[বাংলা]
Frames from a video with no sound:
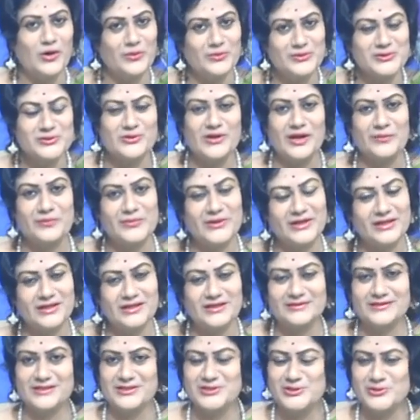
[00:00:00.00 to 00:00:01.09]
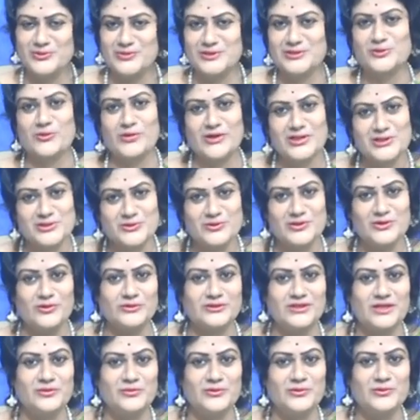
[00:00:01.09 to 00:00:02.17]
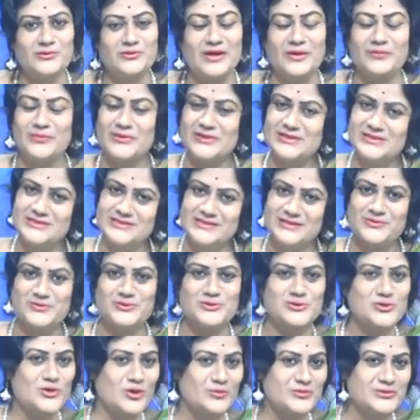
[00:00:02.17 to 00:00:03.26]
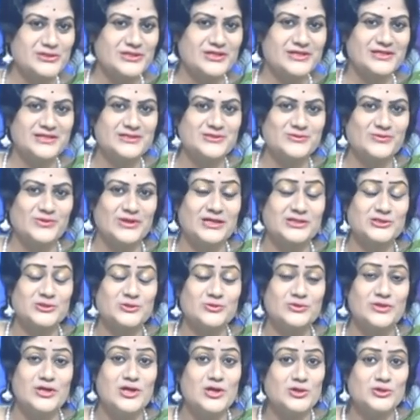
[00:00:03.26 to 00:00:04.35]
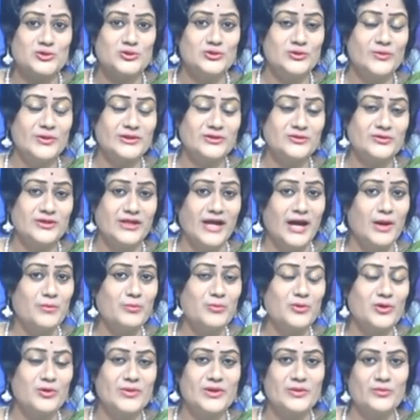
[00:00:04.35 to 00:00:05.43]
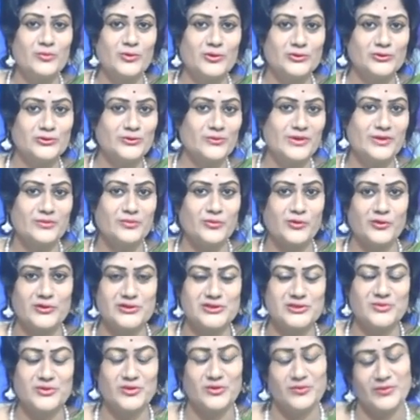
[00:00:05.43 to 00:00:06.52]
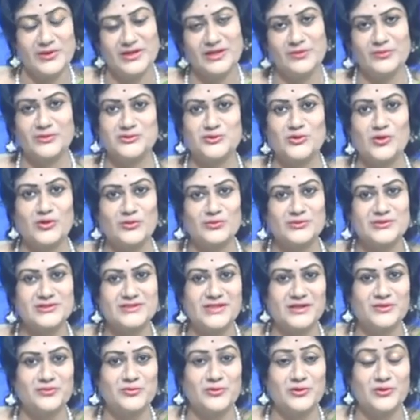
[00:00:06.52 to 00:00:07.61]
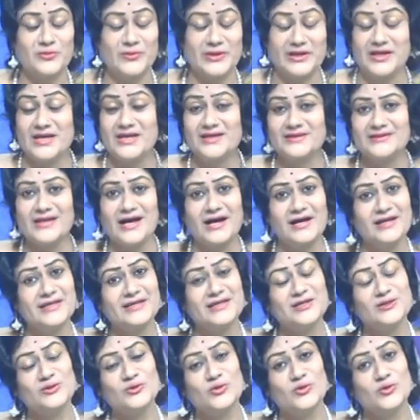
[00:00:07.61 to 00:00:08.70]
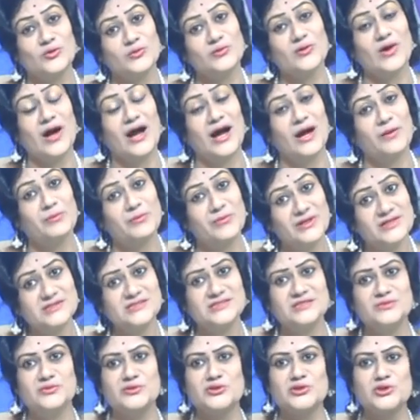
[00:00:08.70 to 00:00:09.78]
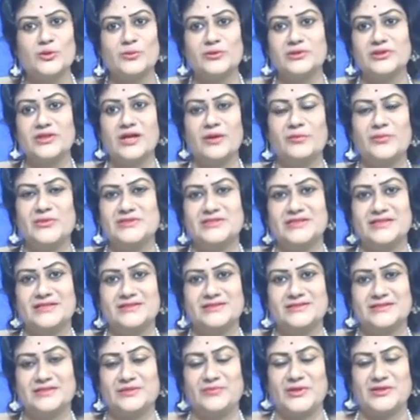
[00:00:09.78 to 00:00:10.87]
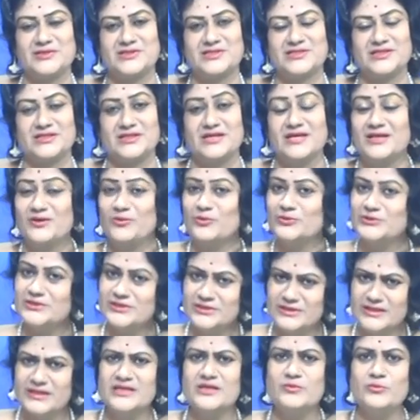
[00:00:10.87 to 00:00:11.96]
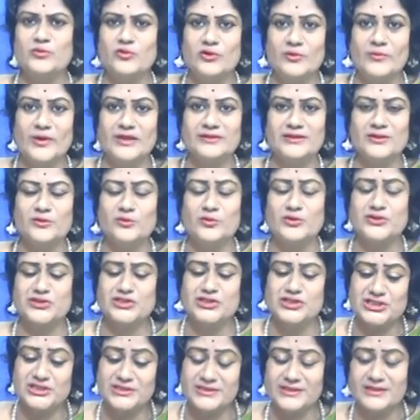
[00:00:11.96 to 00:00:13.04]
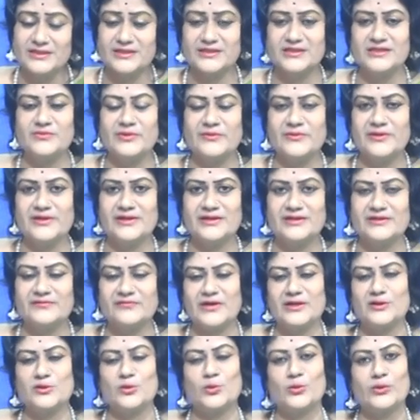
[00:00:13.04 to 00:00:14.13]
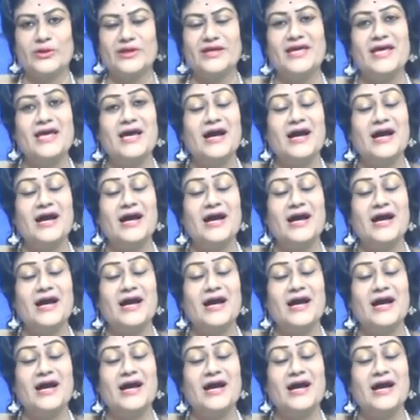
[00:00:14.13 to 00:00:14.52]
অবশ্যই আপনারা তার সঙ্গে সরাসরি কথা বলুন আপনাদের যে কোনো সমস্যা নিয়ে চলে আসুন শুধুমাত্র নাম বলবেন বর্তমান বয়স বলবেন এবং জন্মস্থান বলবেন তাহলে তাহলে কিন্তু হুবু আপনার জীবন সম্বন্ধে আপনি জেনে যেতে পাচ্ছেন অতীতে কি ভুলভ্রান্তি করেছেন সেটাকে কিভাবে রেকটিফাই করে